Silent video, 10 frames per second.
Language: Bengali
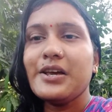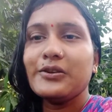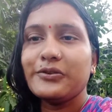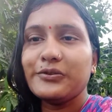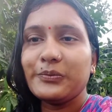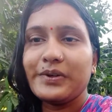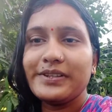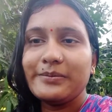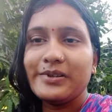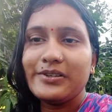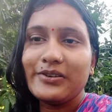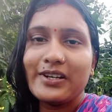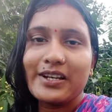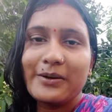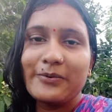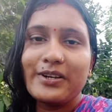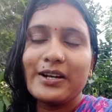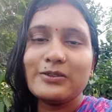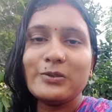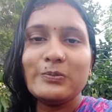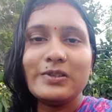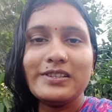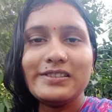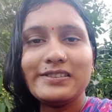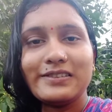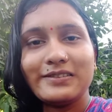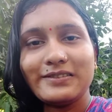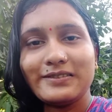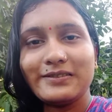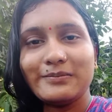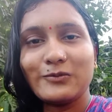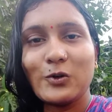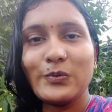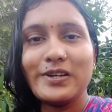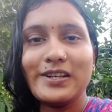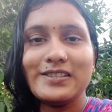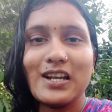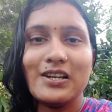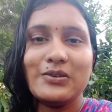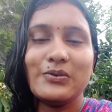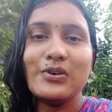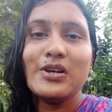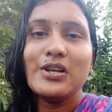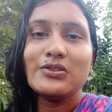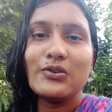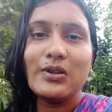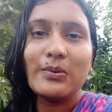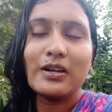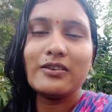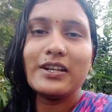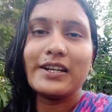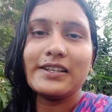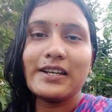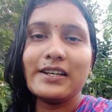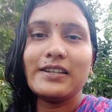তো আশা করি তোমাদের ভিডিওটি খুব ভালো লেগেছে যদি ভালো লেগে থাকে তাহলে প্লিজ সাবস্ক্রাইব করে দিও